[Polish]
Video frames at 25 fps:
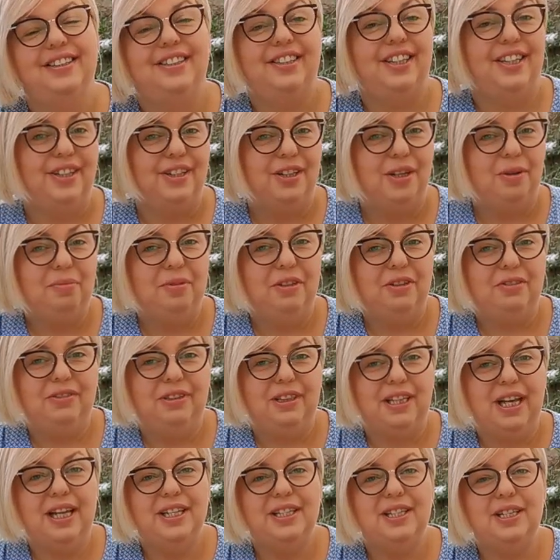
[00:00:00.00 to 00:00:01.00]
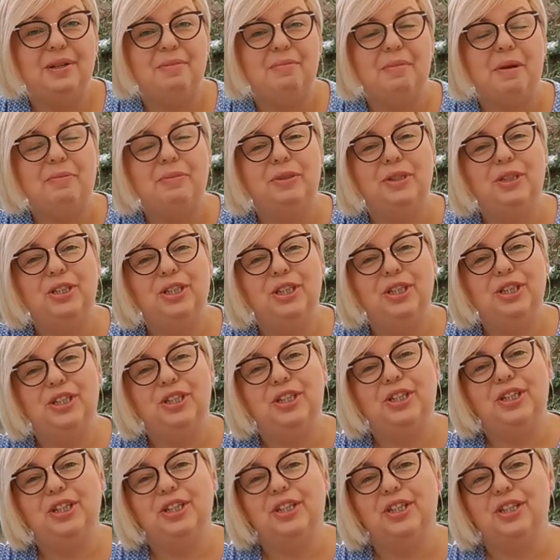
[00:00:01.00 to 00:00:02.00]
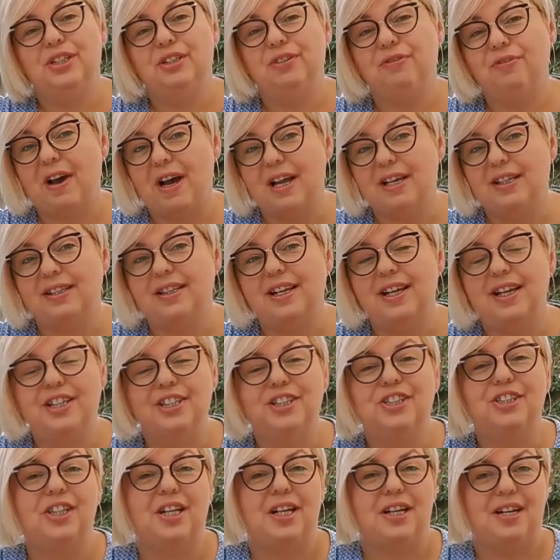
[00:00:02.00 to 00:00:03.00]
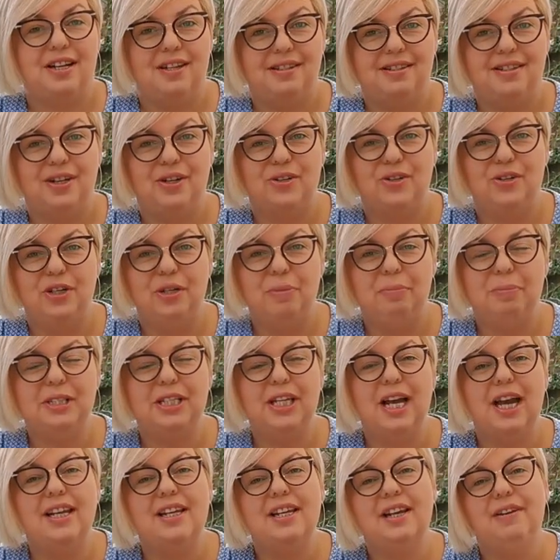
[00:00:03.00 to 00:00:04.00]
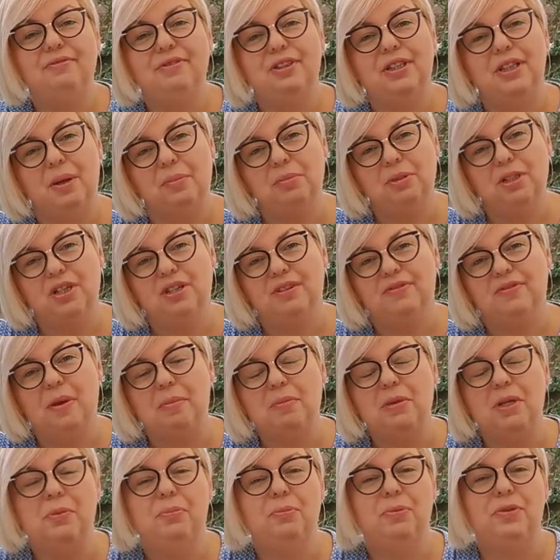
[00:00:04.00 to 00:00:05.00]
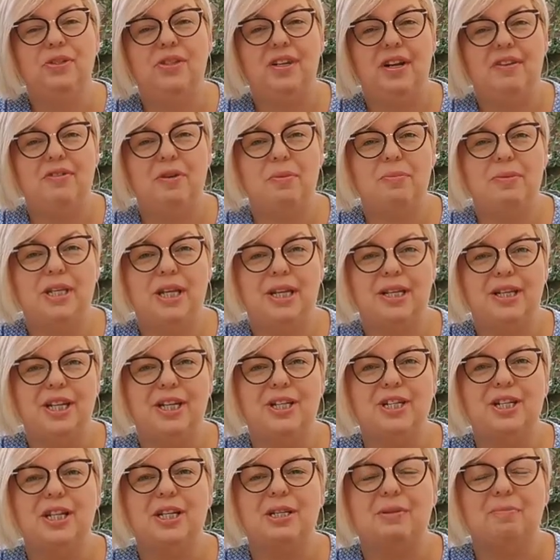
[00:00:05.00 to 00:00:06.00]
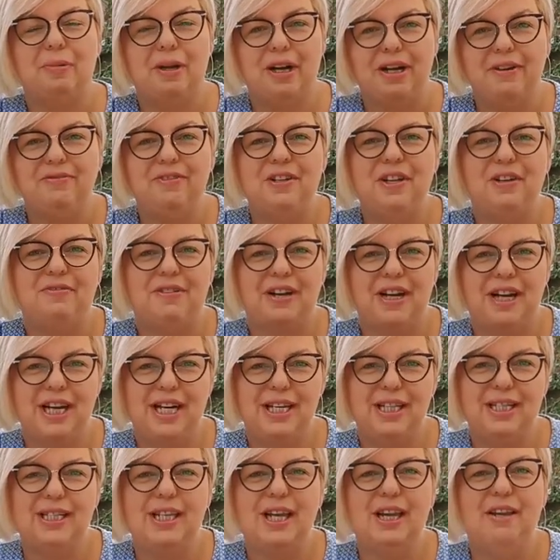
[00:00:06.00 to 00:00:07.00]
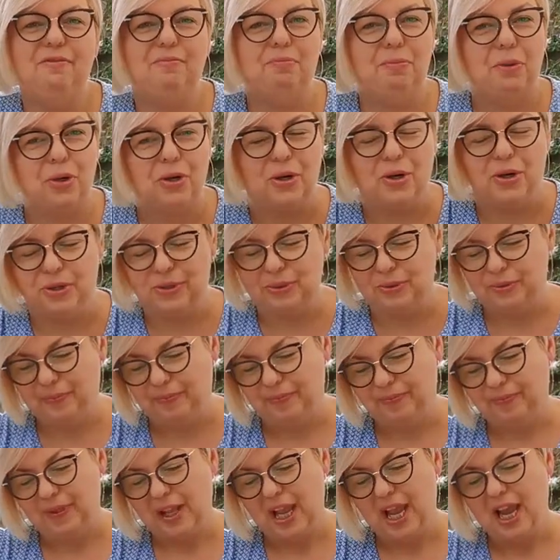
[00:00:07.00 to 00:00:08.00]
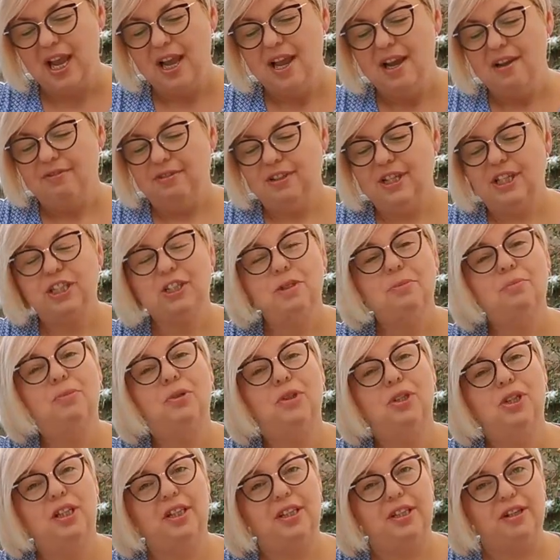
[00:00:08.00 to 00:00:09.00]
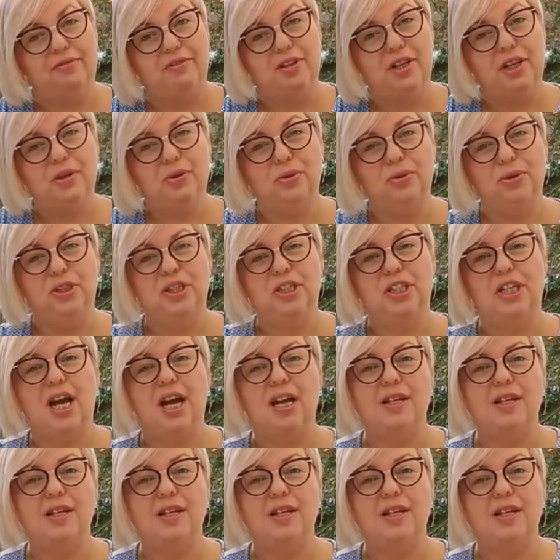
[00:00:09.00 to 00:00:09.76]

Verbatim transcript: Dzień dobry, witajcie. Mamy dziś e, czwartek, 14 lipca, a ja witam się z Wami i pozdrawiam serdecznie z parafii ewangelickiej w pokoju. W naszym modlitewniku dziś